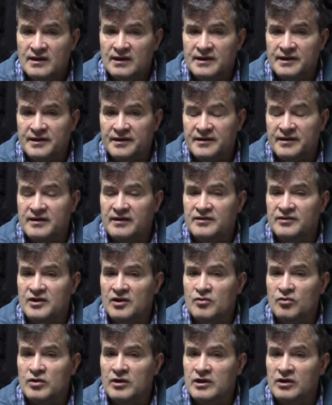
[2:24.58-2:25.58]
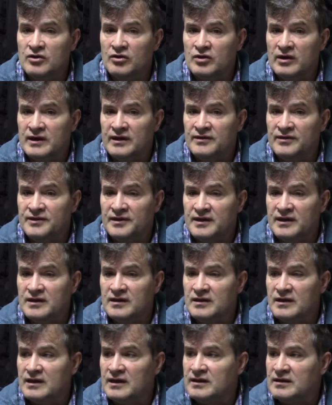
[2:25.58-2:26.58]
redistribuido
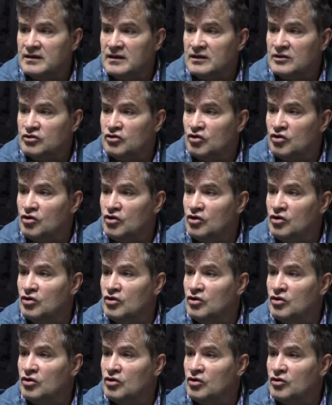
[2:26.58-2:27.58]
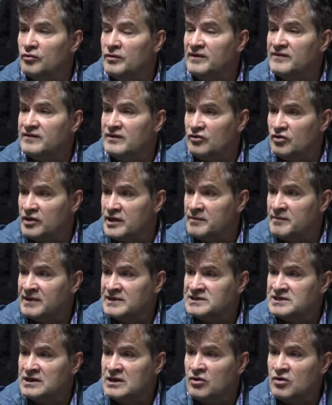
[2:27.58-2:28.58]
entre este, todos los vecinos de
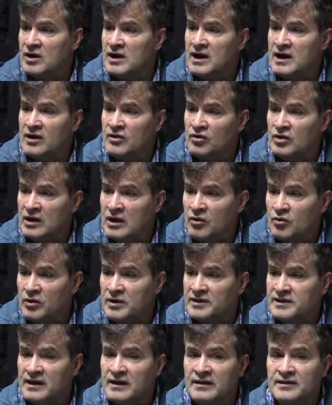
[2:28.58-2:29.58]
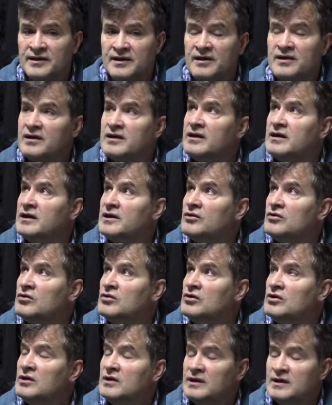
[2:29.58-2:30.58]
Mallín Hogado, la Cuesta del Ternero,
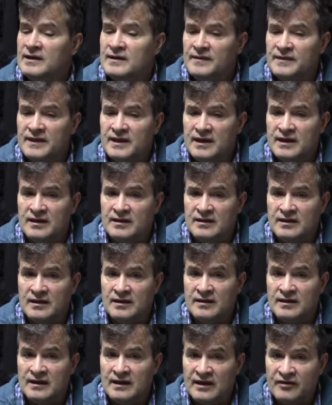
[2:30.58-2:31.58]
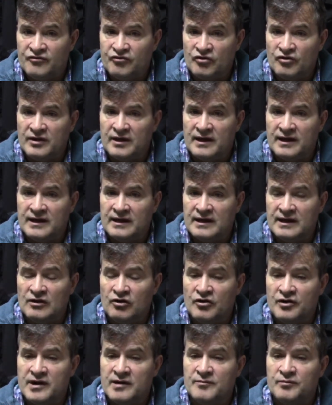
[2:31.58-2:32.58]
este, de la zona de
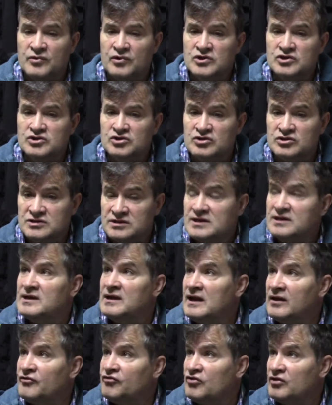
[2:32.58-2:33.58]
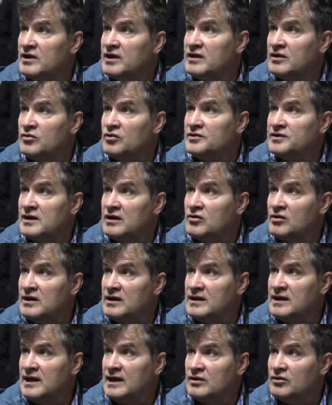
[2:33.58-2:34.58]
Los Repollos y de la zona de nuestra
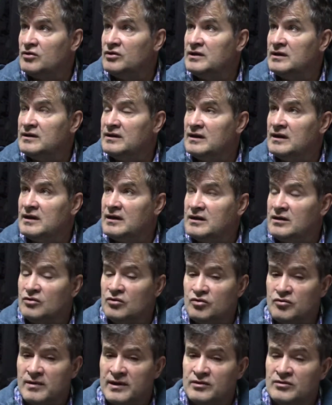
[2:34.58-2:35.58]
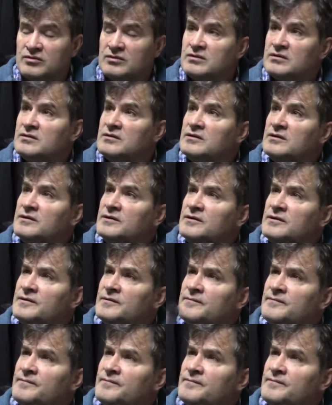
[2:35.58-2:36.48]
localidad, ¿no? del, del ejido urbano. Bueno,